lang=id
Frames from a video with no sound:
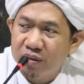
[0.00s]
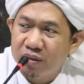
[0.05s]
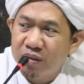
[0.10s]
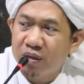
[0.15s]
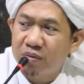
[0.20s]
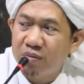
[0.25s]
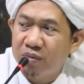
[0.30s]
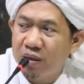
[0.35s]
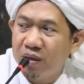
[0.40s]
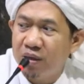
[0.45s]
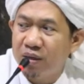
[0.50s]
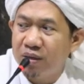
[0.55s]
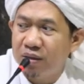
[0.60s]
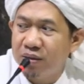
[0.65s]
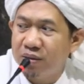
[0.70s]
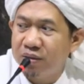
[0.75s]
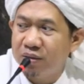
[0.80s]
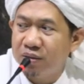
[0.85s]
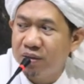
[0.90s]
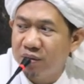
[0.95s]
Jamaah.
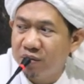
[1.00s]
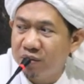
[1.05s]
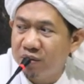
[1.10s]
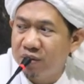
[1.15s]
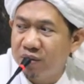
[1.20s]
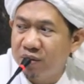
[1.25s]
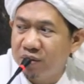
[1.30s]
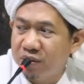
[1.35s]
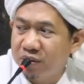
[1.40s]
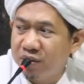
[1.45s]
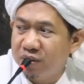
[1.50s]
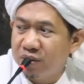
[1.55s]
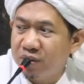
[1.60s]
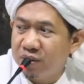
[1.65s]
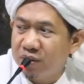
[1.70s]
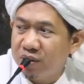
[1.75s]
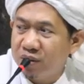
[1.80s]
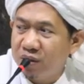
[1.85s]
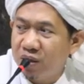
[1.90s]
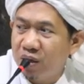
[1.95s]

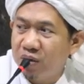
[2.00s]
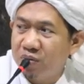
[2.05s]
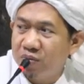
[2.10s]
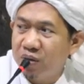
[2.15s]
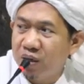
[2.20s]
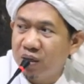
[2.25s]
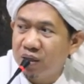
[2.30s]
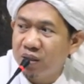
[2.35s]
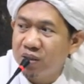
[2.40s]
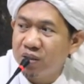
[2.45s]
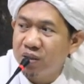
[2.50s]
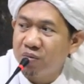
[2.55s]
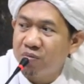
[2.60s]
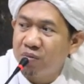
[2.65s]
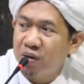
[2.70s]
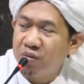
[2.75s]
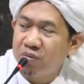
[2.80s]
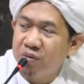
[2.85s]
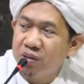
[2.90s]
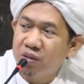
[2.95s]
Apalagi
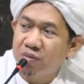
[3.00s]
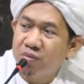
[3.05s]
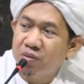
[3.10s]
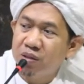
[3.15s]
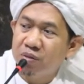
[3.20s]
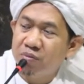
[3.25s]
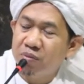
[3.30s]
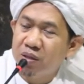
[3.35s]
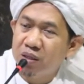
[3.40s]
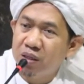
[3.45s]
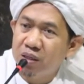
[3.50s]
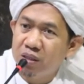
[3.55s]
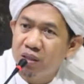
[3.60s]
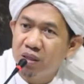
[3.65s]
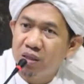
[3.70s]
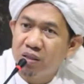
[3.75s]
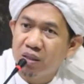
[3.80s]
jamaah sama teman-teman kita,